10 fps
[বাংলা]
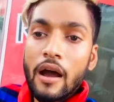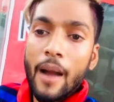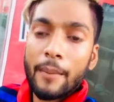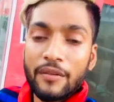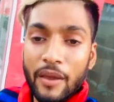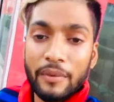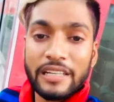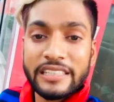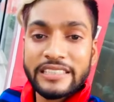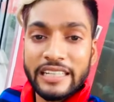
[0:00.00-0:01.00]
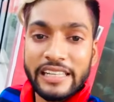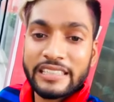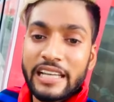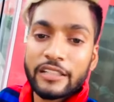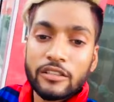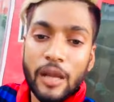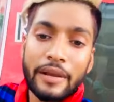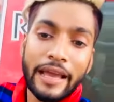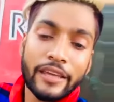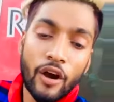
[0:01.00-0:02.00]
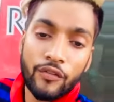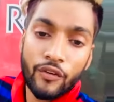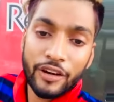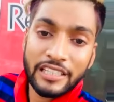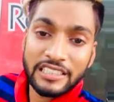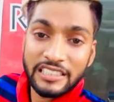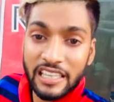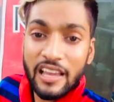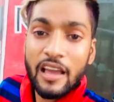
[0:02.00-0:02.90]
আমার ফ্যামিলি ডিসাইড নিয়েছে এই জন্য আমি লাইকই অফ করে দিচ্ছি